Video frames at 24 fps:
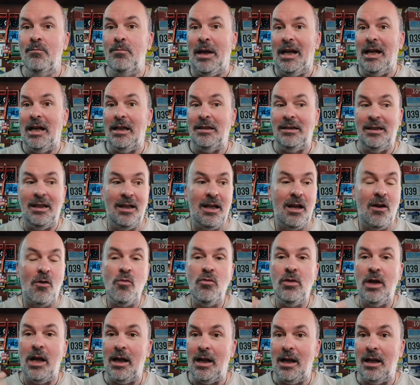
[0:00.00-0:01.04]
para que tengan
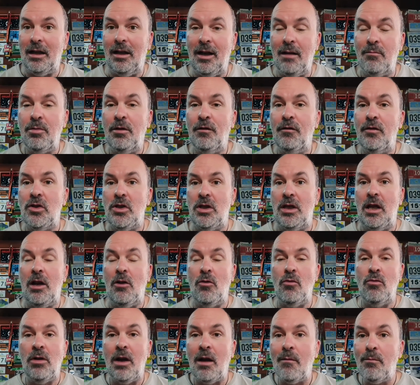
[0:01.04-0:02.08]
una carrera profesional,
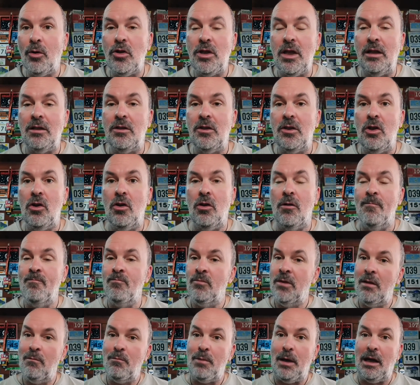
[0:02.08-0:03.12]
una proyección,
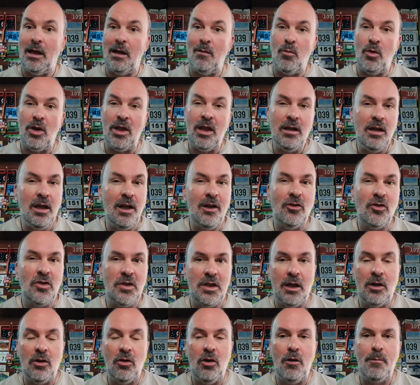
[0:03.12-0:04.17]
para que puedan
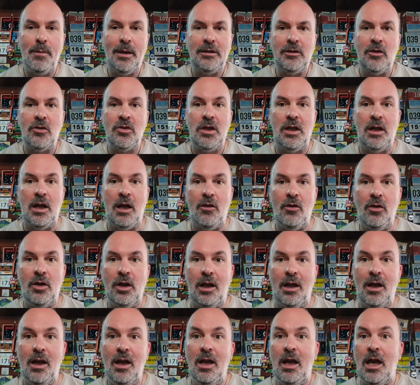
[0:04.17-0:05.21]
negociar con los patrocinadores,
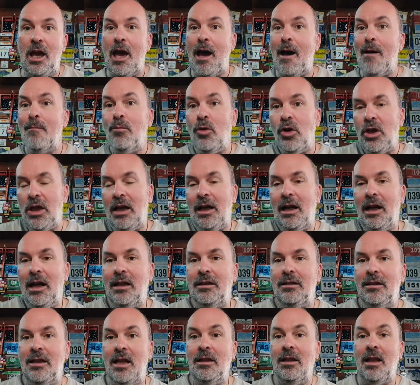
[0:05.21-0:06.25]
es apoyar a las
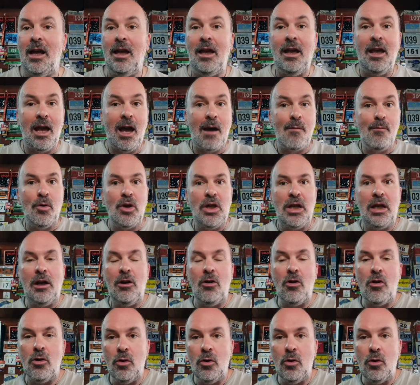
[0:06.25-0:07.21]
tiendas, es apoyar a los